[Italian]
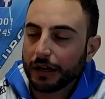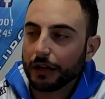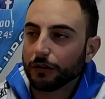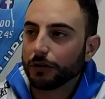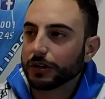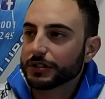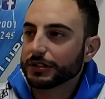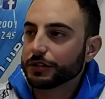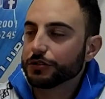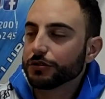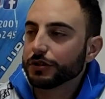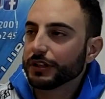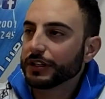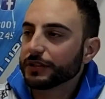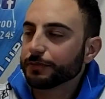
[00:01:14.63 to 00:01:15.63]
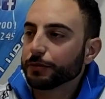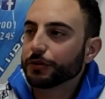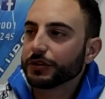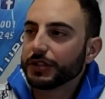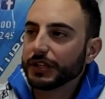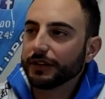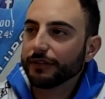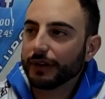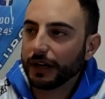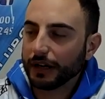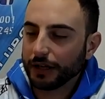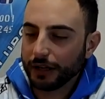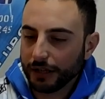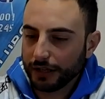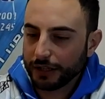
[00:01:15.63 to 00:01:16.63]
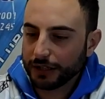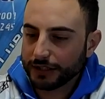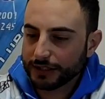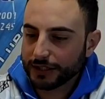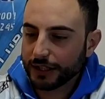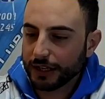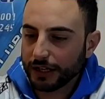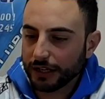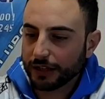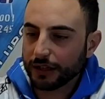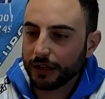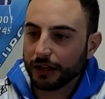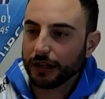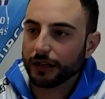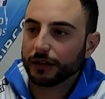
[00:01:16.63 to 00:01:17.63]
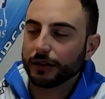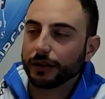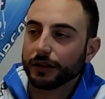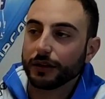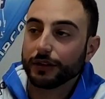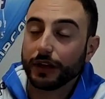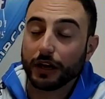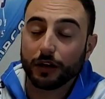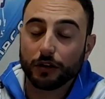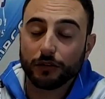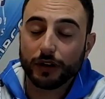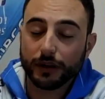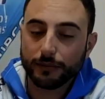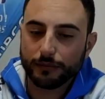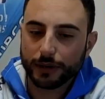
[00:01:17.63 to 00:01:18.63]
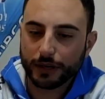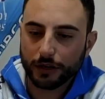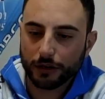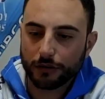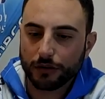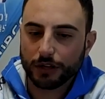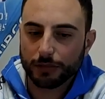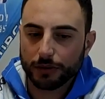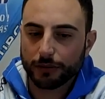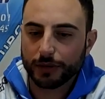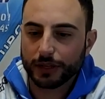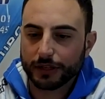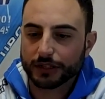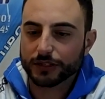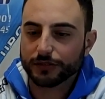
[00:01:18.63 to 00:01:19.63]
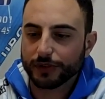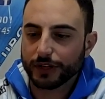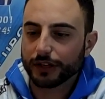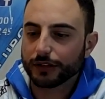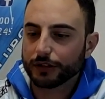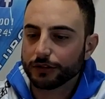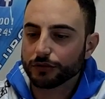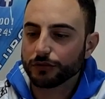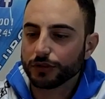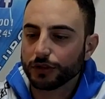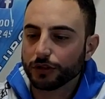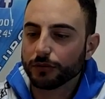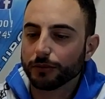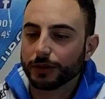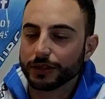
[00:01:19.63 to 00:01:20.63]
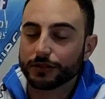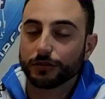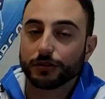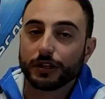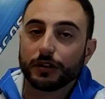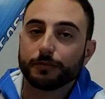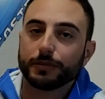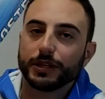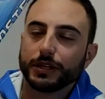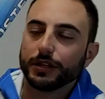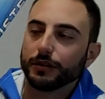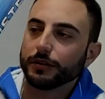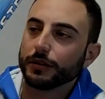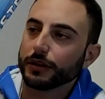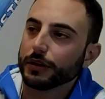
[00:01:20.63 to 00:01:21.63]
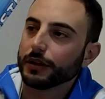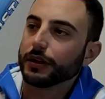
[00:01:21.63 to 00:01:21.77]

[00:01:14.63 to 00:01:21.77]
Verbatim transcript: Allora, stagione sportiva è iniziata da novembre con le prime trasferte sui comprensori alpini,